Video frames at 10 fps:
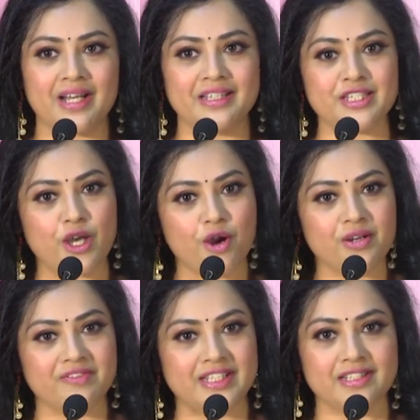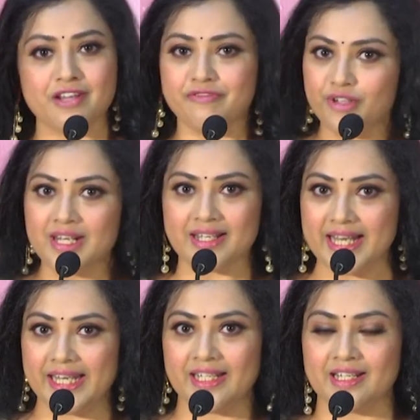அந்த சாங்கை வந்து நான் ஃபுல்லாக
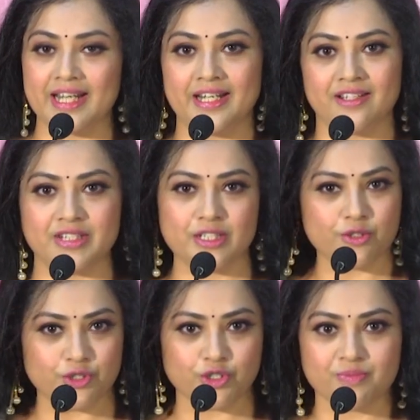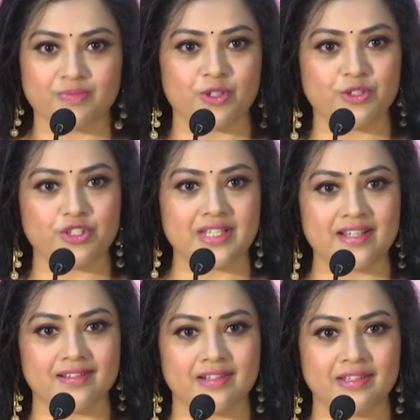கேட்கல எனக்கு வந்து கொஞ்சம் கொஞ்சம்
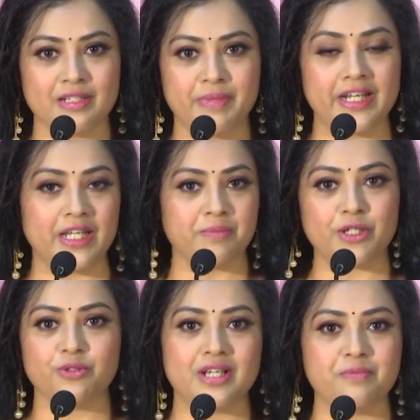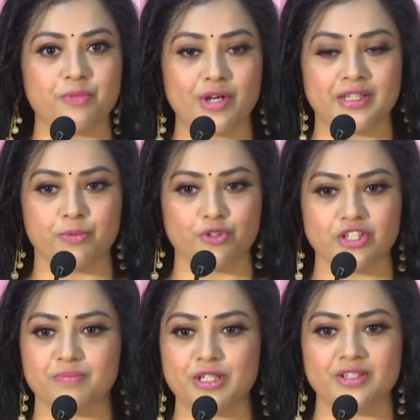தான் அந்த பிகினிங் மட்டும்தான் போ அந்த
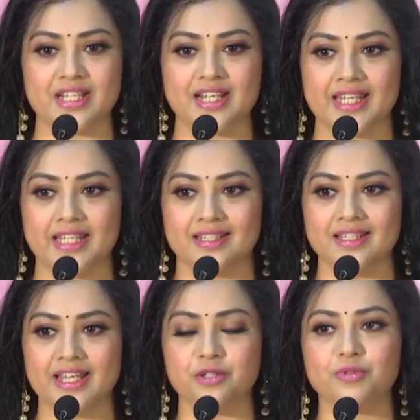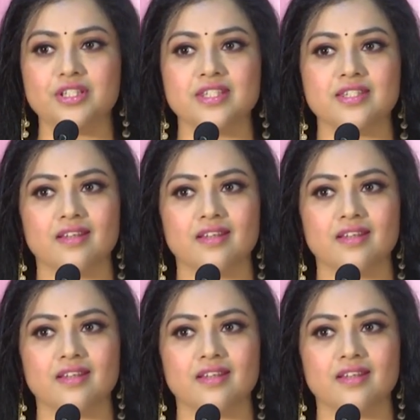போர்ஷன் மட்டும்தான் நான் கேட்டேன் இட் வாஸ்